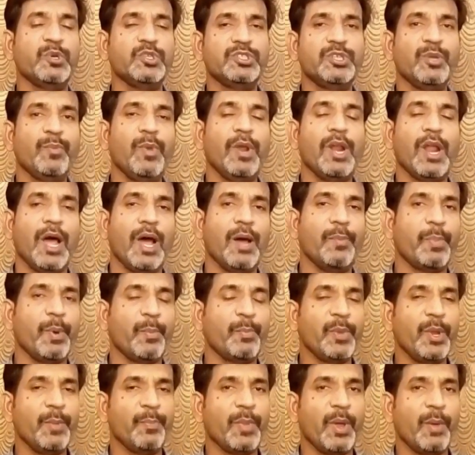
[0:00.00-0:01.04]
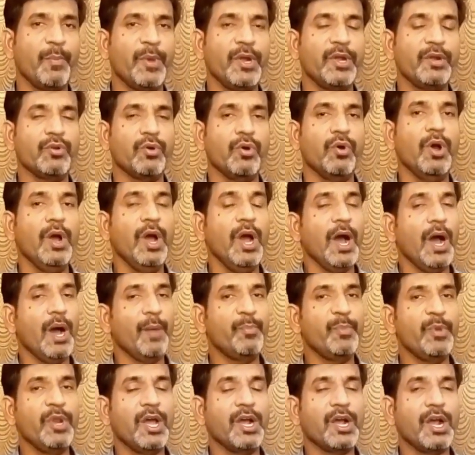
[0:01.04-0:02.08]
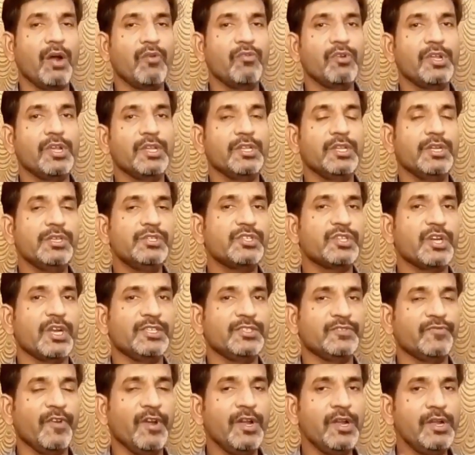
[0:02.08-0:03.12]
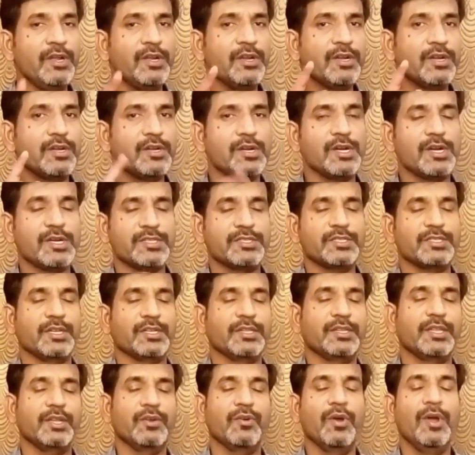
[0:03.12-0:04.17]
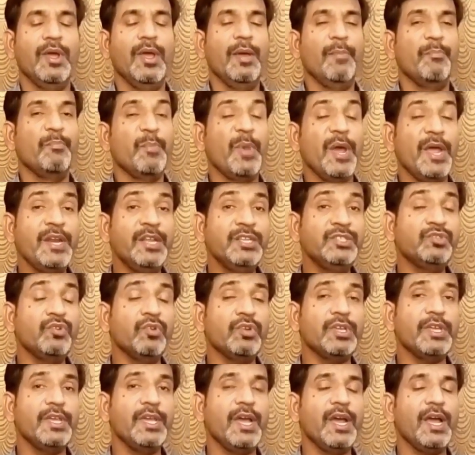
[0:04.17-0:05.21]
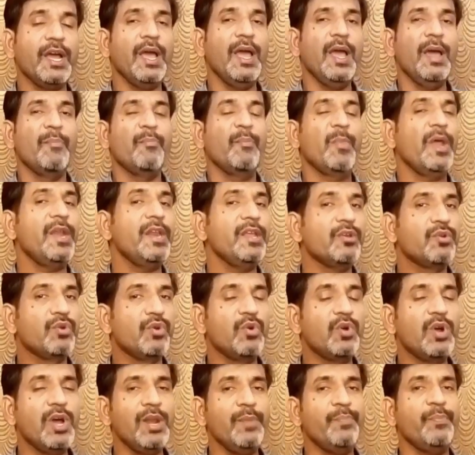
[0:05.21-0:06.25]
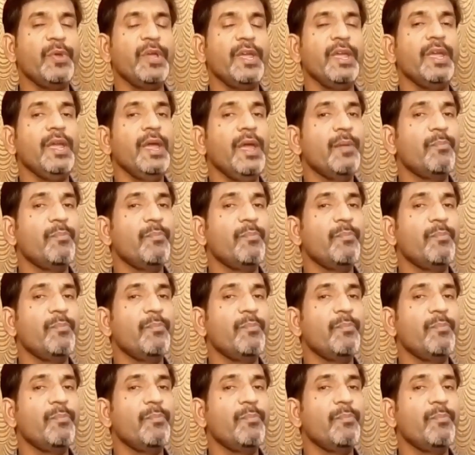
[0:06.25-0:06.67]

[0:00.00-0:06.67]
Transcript: पॉसिबल आप अपने पेमेंट को अपने अकाउंट के अंदर ट्रांसफ़र कर सकते हो मैंने जो किया मैंने गूगल पे